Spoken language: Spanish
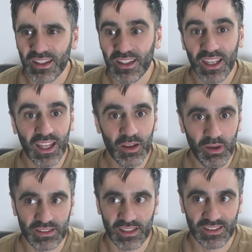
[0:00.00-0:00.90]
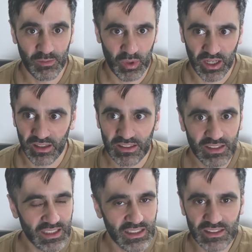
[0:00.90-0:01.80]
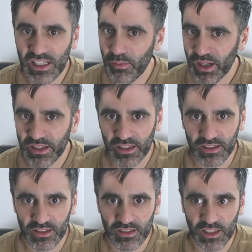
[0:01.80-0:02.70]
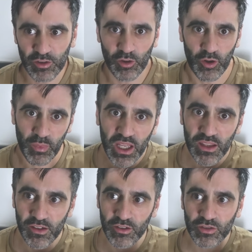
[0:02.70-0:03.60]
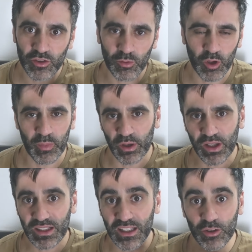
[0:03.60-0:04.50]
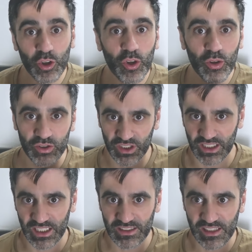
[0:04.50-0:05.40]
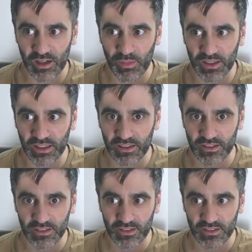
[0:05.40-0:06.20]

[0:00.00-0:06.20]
Y además, si pierden, se quedan sin la plata. Tanto los medios como los periodistas, todos se quedan sin la plata.